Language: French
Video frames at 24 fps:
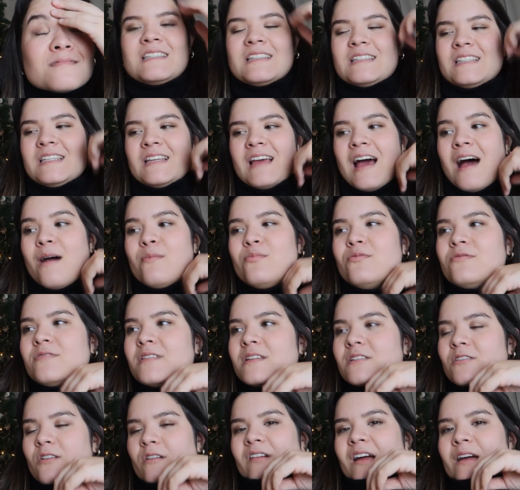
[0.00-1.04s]
C'est
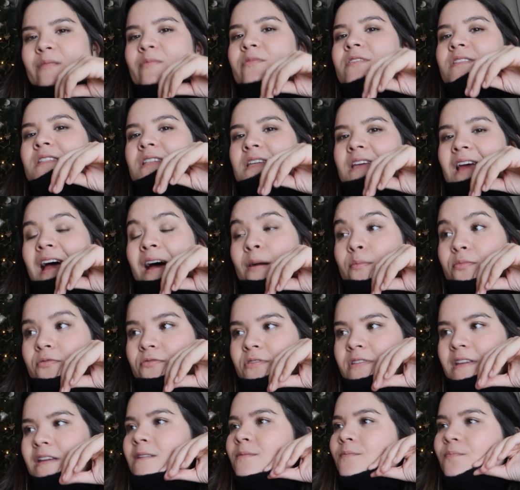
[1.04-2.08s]
abusé, genre vraiment c'est
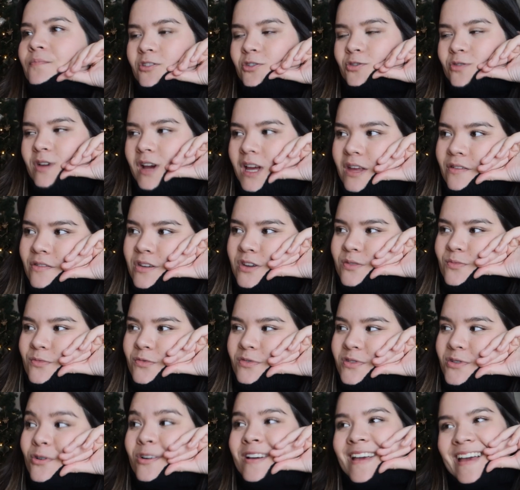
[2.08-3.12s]
abusé. quand je suis arrivée, je me
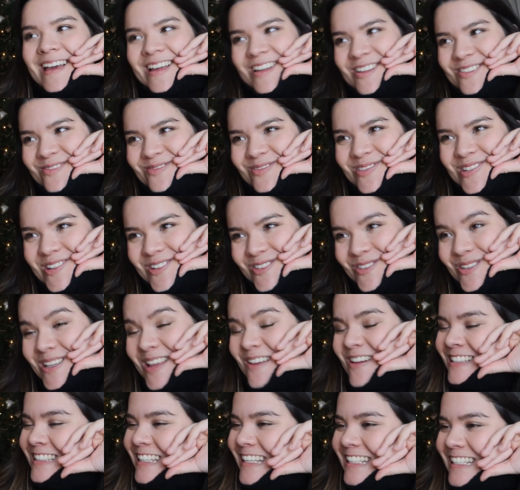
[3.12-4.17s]
suis dit ok, je
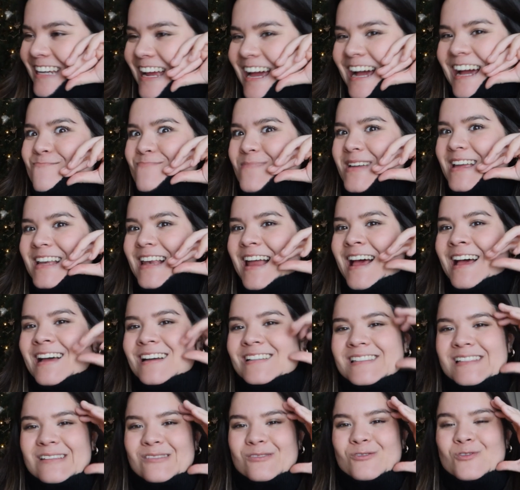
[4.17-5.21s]
savais que c'était cher, mais là
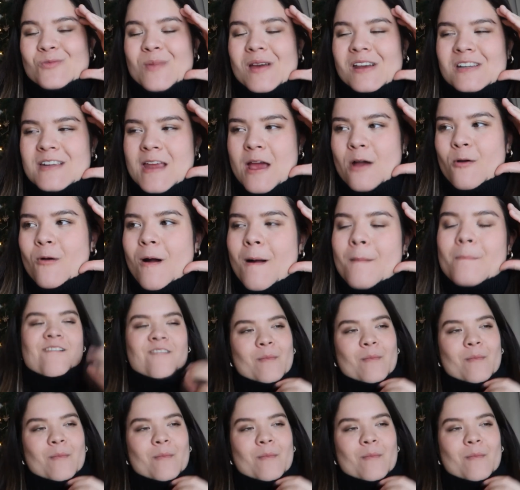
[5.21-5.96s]
c'est super cher quoi.